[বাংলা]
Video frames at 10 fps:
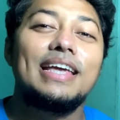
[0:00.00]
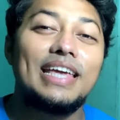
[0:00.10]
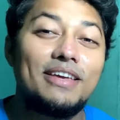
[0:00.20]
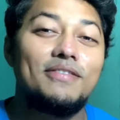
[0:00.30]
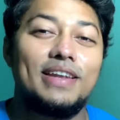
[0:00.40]

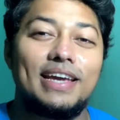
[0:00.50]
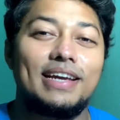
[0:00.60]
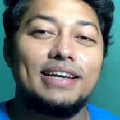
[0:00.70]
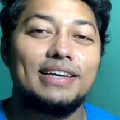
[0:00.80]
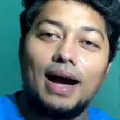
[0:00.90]
ইভিনিং
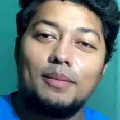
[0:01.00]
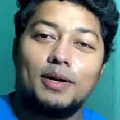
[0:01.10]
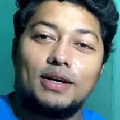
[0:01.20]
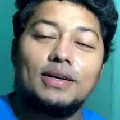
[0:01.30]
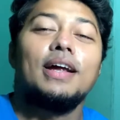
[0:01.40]

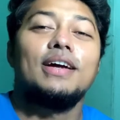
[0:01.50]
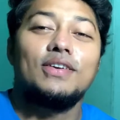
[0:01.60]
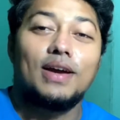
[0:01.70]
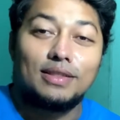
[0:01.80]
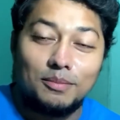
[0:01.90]
আবার
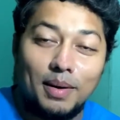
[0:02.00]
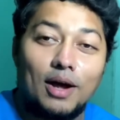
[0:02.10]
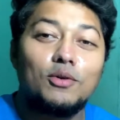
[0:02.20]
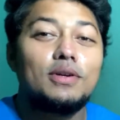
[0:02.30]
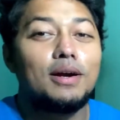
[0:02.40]
রাত
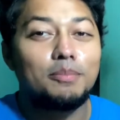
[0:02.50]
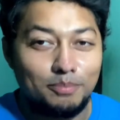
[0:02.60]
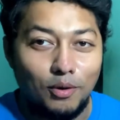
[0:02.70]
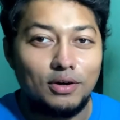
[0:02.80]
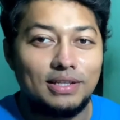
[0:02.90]
বারোটার
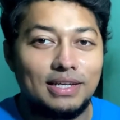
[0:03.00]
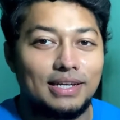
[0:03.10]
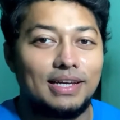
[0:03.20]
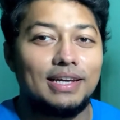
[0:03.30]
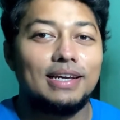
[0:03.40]
পর থেকে